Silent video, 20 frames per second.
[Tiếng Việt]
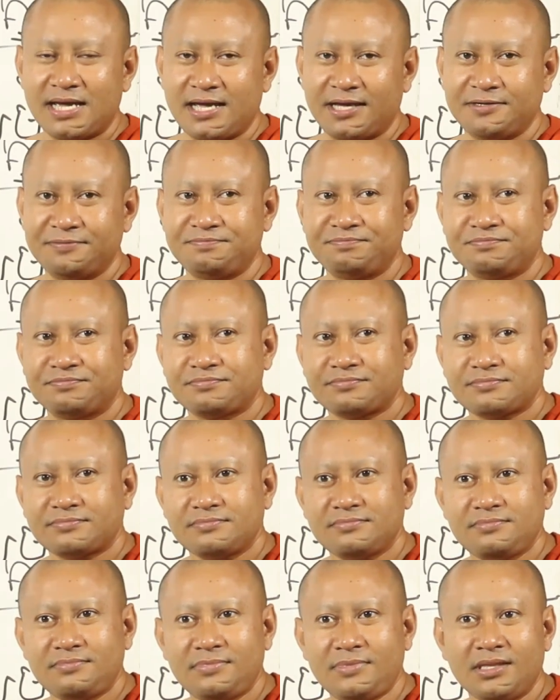đây
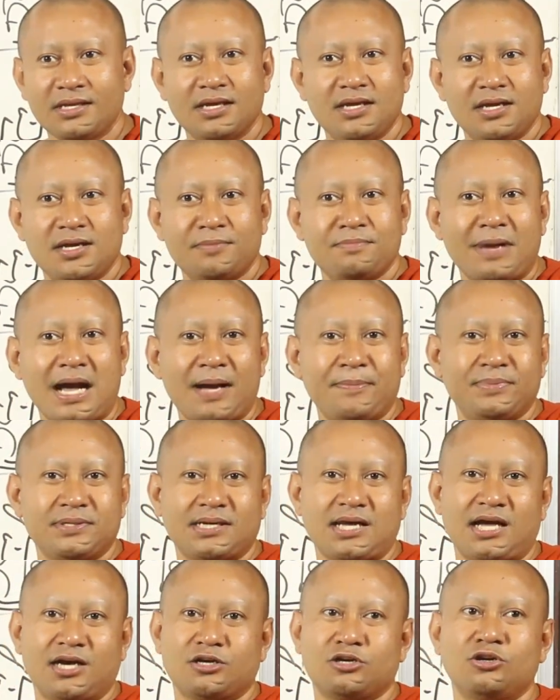bạp bị
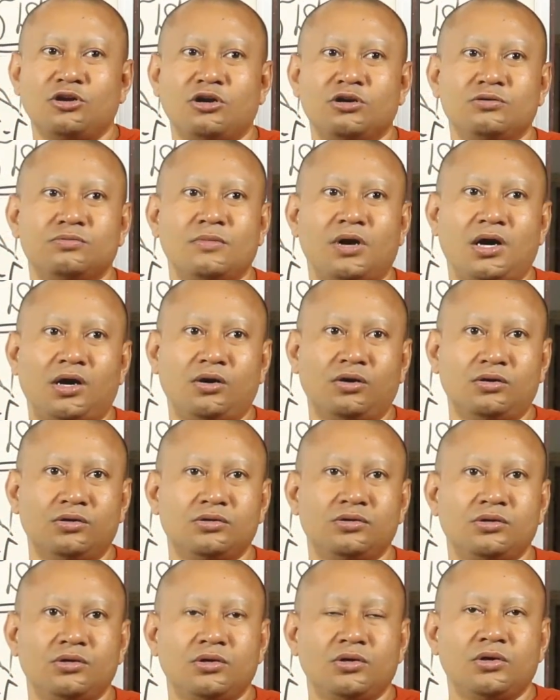hàng nông màu